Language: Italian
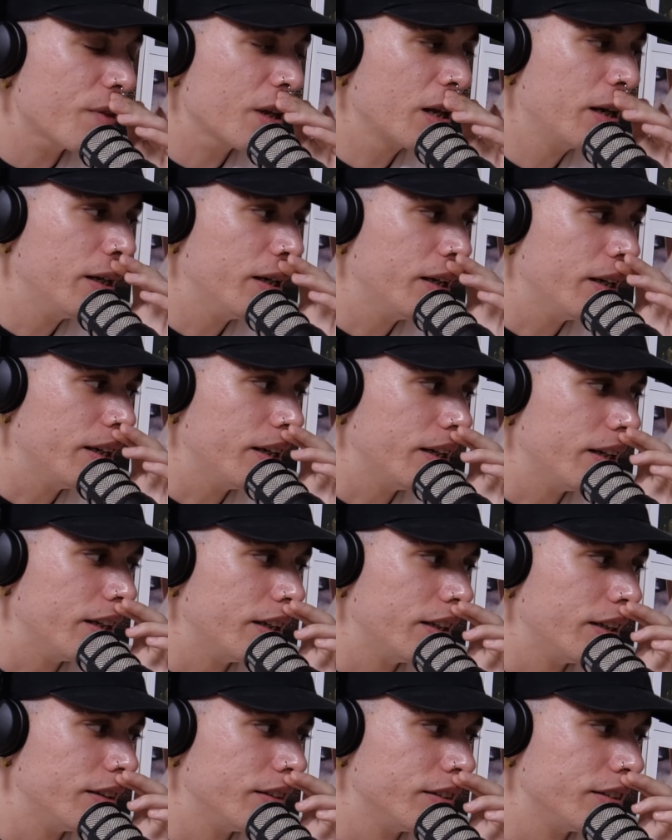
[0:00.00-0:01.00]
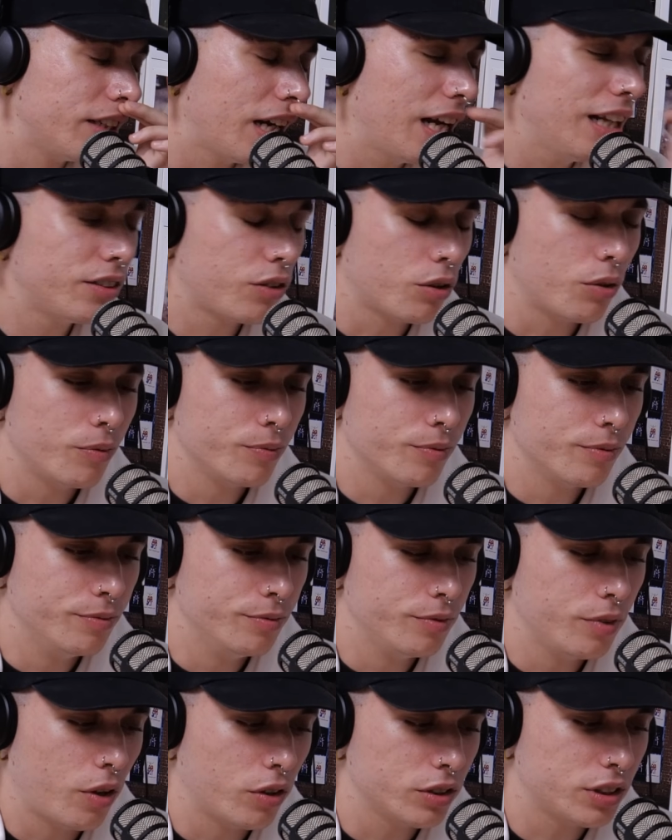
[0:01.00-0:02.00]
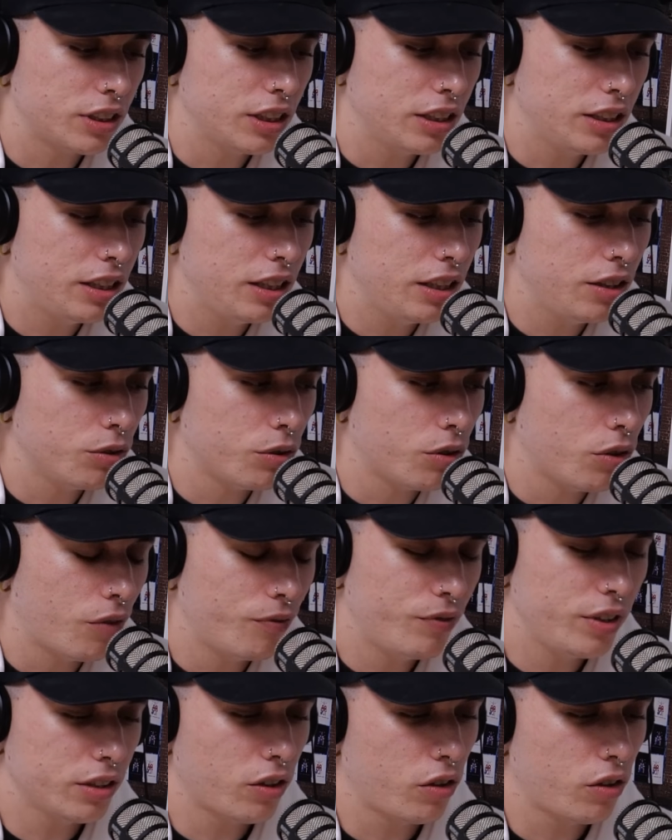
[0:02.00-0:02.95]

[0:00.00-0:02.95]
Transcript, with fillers: eh, tra l'altro ho sentito, ho,